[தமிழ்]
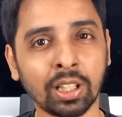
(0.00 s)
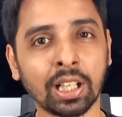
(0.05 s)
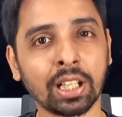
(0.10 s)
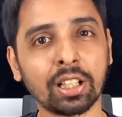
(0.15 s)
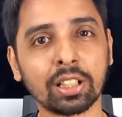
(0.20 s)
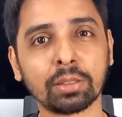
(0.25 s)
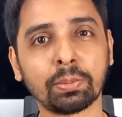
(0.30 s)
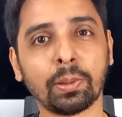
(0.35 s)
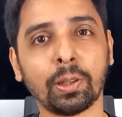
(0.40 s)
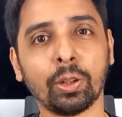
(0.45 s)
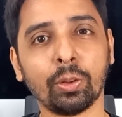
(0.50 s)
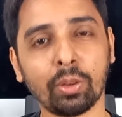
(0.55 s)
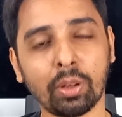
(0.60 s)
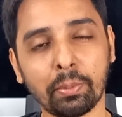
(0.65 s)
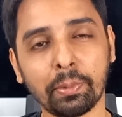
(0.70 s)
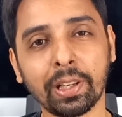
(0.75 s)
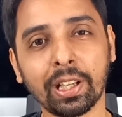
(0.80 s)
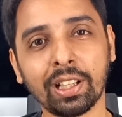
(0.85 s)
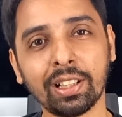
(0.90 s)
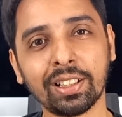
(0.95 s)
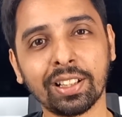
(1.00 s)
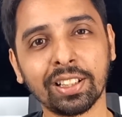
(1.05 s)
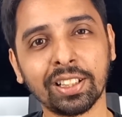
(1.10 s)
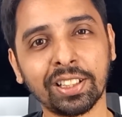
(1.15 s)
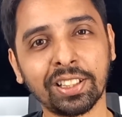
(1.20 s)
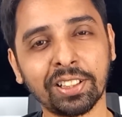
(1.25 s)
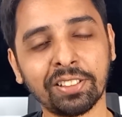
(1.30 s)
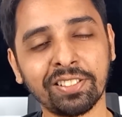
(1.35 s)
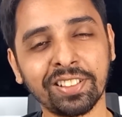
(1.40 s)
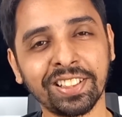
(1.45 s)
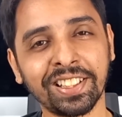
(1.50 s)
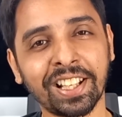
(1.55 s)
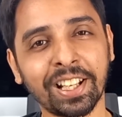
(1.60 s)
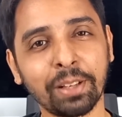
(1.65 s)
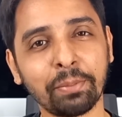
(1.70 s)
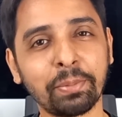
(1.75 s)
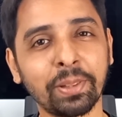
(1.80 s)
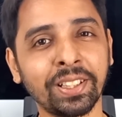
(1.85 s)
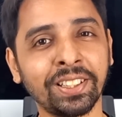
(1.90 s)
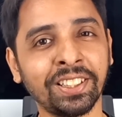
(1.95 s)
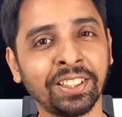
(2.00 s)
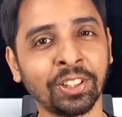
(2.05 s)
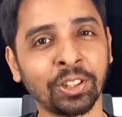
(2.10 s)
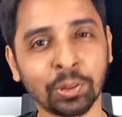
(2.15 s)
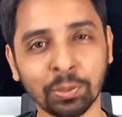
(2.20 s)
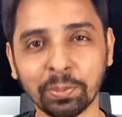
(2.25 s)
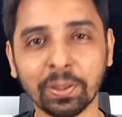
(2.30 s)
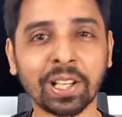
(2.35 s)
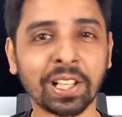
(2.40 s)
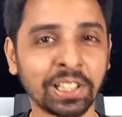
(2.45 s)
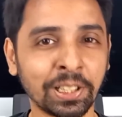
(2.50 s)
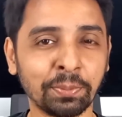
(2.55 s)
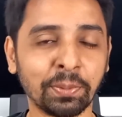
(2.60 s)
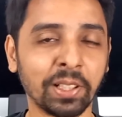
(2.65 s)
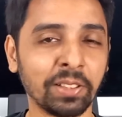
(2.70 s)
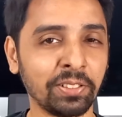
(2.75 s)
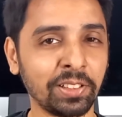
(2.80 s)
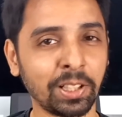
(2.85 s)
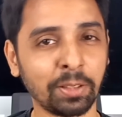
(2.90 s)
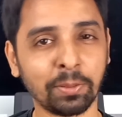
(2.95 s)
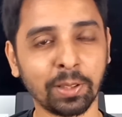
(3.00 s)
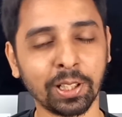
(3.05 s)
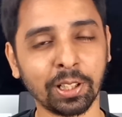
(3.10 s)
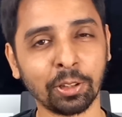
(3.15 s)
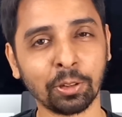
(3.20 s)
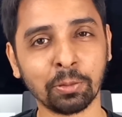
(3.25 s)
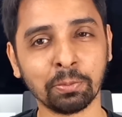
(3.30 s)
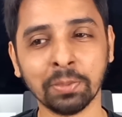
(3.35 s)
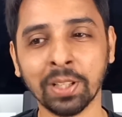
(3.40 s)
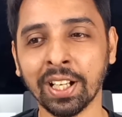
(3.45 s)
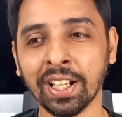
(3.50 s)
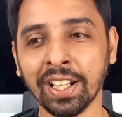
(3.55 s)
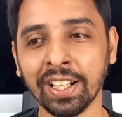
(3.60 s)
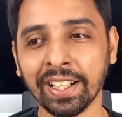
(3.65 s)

அட்ரஸ் பண்ணிடுவோம் ஏன்னா அதுதான் வந்து நிறைய பேருக்கு ரொம்ப கஷ்டமான விஷயமாக இருக்கும்